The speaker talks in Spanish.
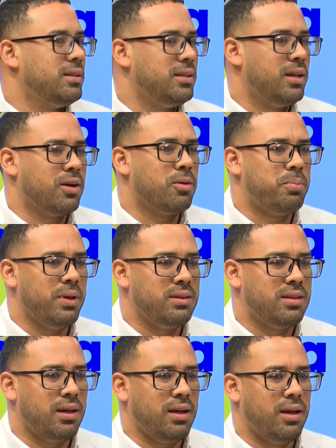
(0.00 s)
eh,
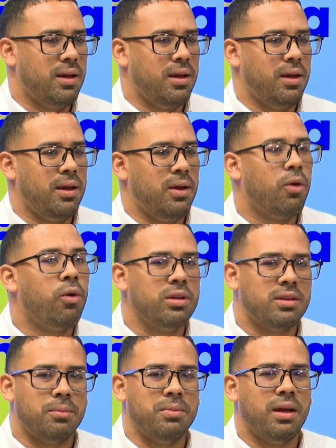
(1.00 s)
compite hoy
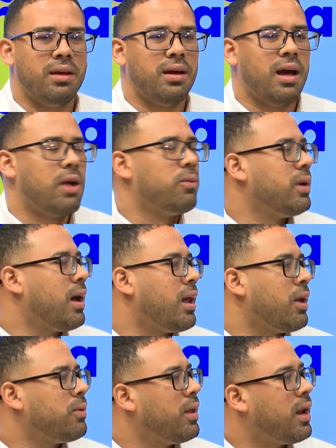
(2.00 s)
también a la una, a
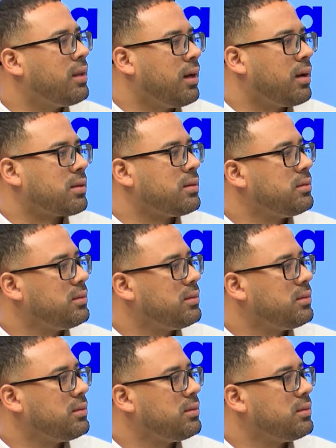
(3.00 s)
la una de la tarde.